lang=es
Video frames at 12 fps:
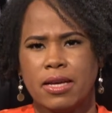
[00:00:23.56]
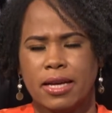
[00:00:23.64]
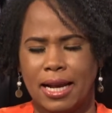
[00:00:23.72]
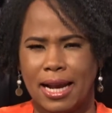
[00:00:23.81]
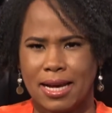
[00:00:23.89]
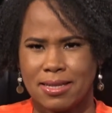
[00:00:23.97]

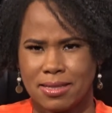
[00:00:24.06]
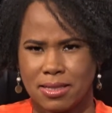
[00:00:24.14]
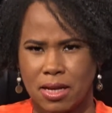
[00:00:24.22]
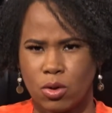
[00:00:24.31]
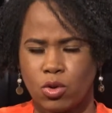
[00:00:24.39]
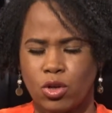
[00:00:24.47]
Las
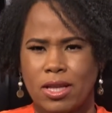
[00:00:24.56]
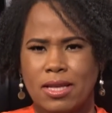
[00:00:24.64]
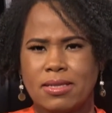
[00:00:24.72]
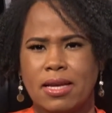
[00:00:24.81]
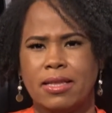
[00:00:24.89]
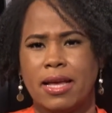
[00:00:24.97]

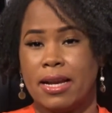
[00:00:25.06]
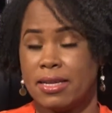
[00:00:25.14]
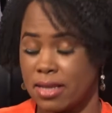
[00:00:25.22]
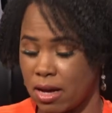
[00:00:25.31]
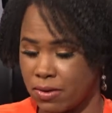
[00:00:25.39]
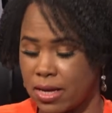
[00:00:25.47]
autoridades haitianas
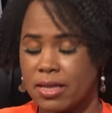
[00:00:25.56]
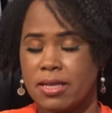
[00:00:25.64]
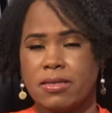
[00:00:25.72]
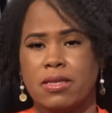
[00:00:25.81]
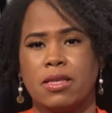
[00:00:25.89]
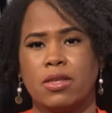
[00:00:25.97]
habían
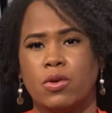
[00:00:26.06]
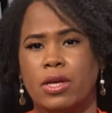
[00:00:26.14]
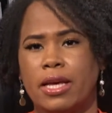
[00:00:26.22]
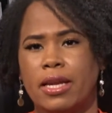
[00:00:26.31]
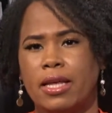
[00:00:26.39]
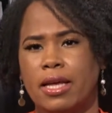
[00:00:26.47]
decidido y
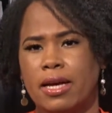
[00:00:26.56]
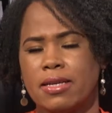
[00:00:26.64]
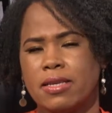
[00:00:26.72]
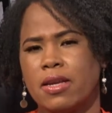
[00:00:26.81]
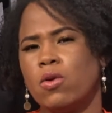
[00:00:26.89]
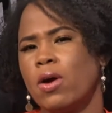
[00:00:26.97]
querían
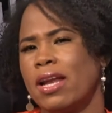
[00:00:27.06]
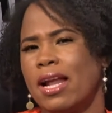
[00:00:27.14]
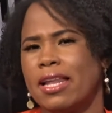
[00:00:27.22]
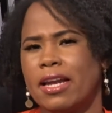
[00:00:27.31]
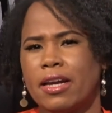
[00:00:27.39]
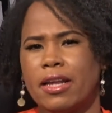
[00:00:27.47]
hacer un canal
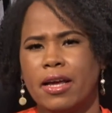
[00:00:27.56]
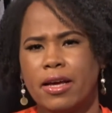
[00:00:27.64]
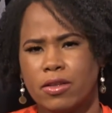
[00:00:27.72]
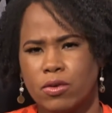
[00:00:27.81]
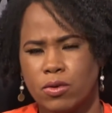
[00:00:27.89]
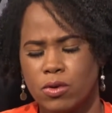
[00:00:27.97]
de
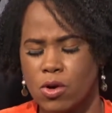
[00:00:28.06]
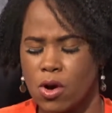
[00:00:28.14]
riego